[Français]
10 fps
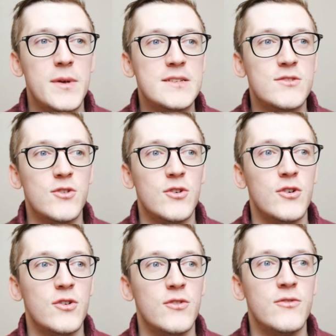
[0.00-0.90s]
parce
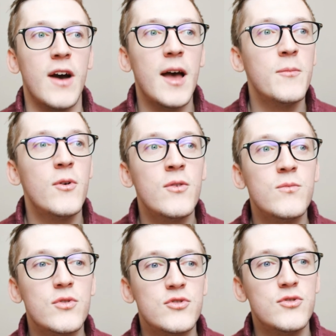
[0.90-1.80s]
que
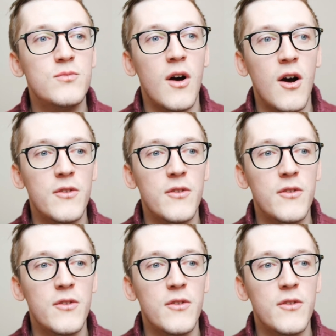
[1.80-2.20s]
vraiment Booktube